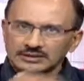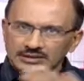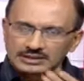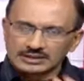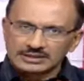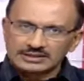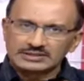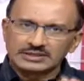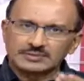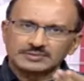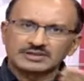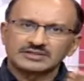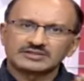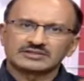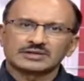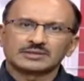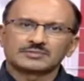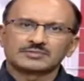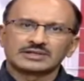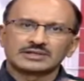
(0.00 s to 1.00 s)
এই যে আমাদের
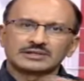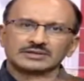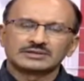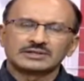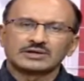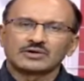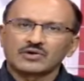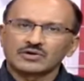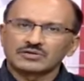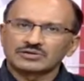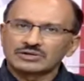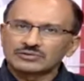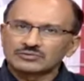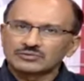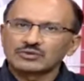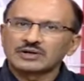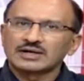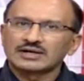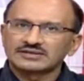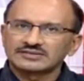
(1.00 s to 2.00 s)
সামনে যে
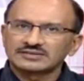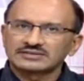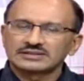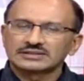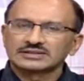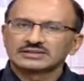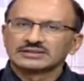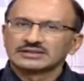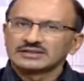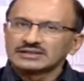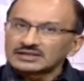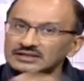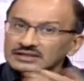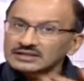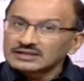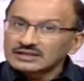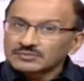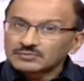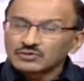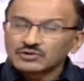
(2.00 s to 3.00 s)
লকডাউনগুলো আসছে
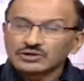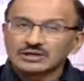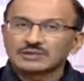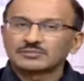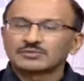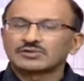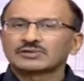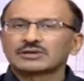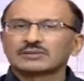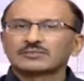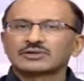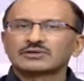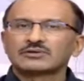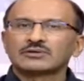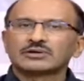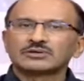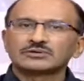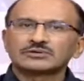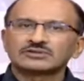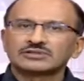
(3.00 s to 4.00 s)
এটাই তার পরিণাম বিকজ আমরা
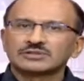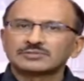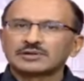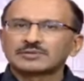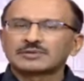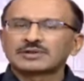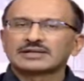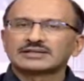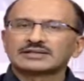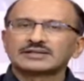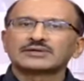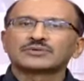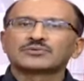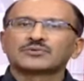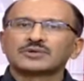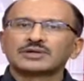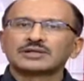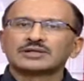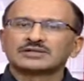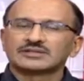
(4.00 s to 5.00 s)
এগুলো হয়তো সেভাবে অ্যাধের
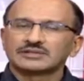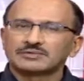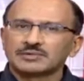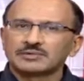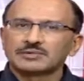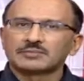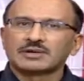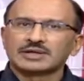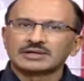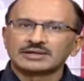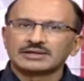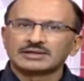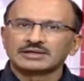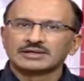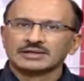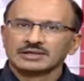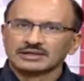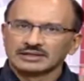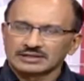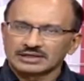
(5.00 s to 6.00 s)
করিনি সেভাবে মানিনি
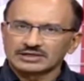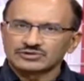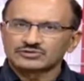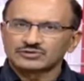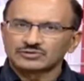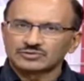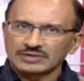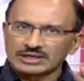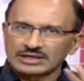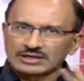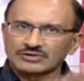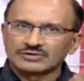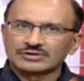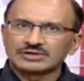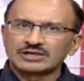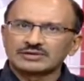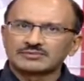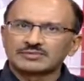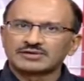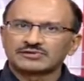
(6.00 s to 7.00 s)
তার জন্য এই
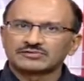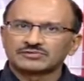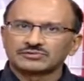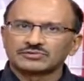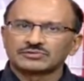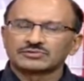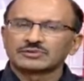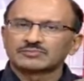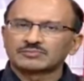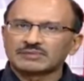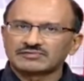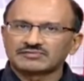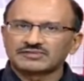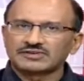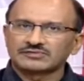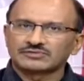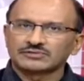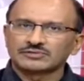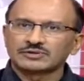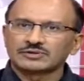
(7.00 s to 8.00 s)
কন্টেনমেন্ট জোন
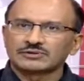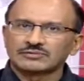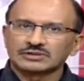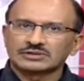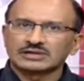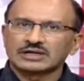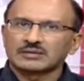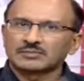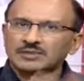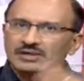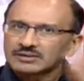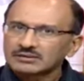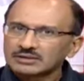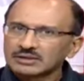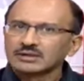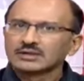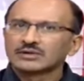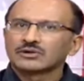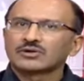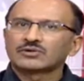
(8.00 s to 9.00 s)
বাফার জোন এগুলোতে আবার
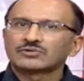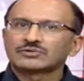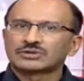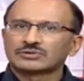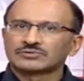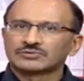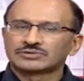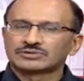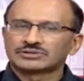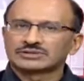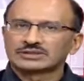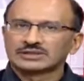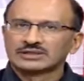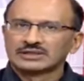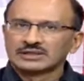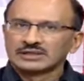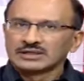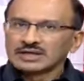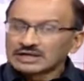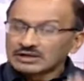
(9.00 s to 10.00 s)
লকডাউন হচ্ছে
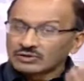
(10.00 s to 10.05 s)
এই